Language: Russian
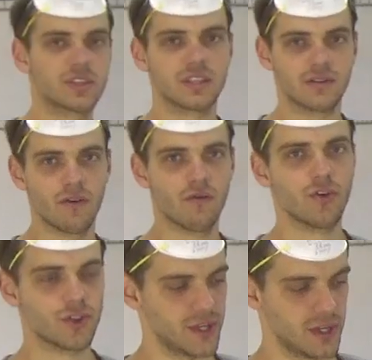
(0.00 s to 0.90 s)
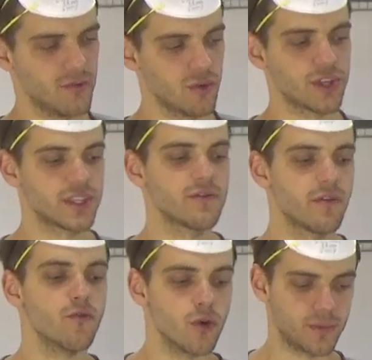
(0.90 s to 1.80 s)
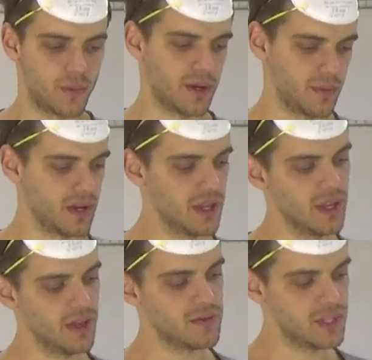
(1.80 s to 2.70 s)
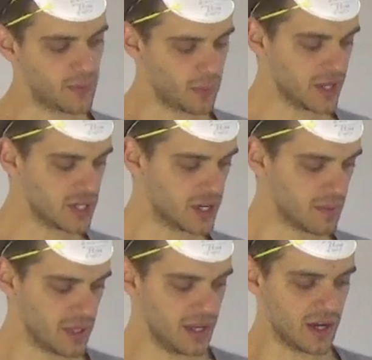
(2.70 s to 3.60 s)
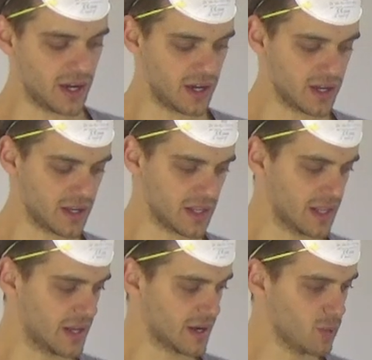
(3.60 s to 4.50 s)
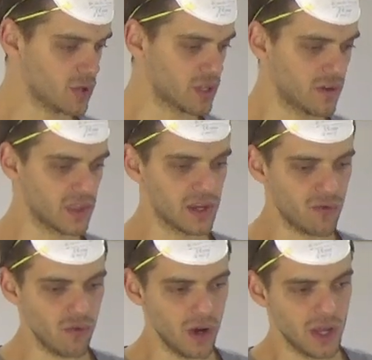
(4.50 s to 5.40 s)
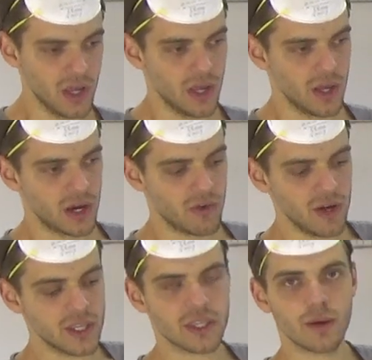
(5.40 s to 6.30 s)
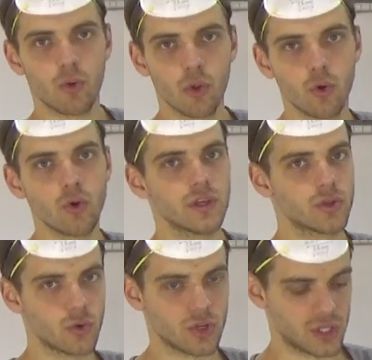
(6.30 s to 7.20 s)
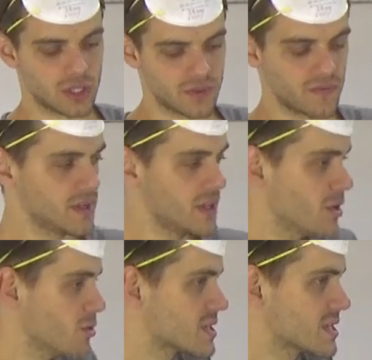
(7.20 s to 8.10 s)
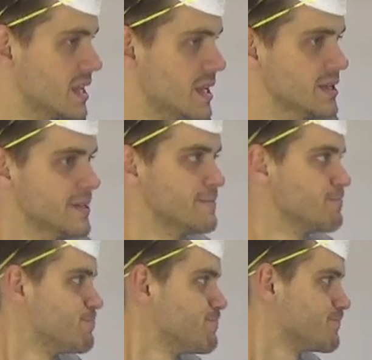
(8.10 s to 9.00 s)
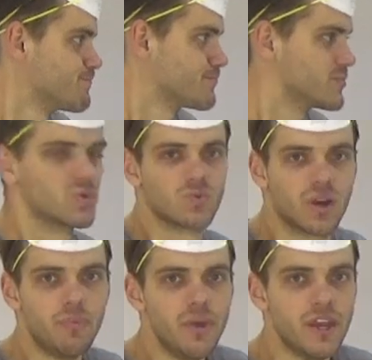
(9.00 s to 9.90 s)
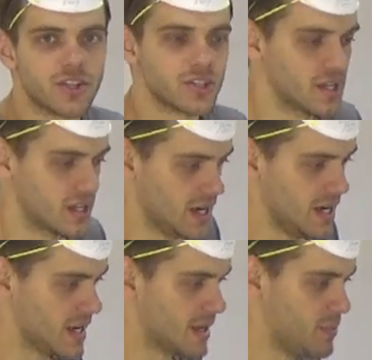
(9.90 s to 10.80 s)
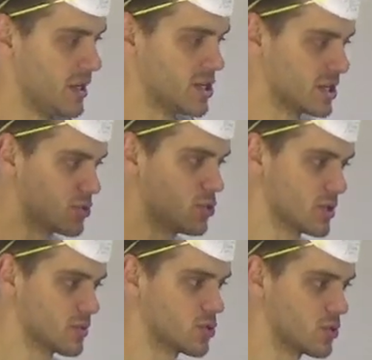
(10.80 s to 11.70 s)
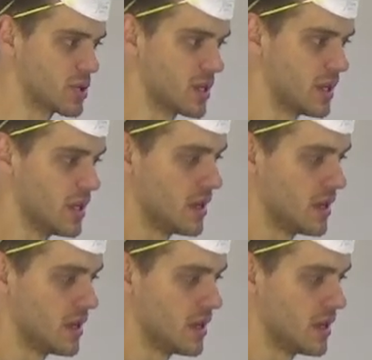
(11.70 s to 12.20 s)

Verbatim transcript: этого вот, вот этого вот прямо, всей пачки мне э, для работы в одного хватит на полгода точно. Ее цена копеечная, реально копеечная, с учетом, что это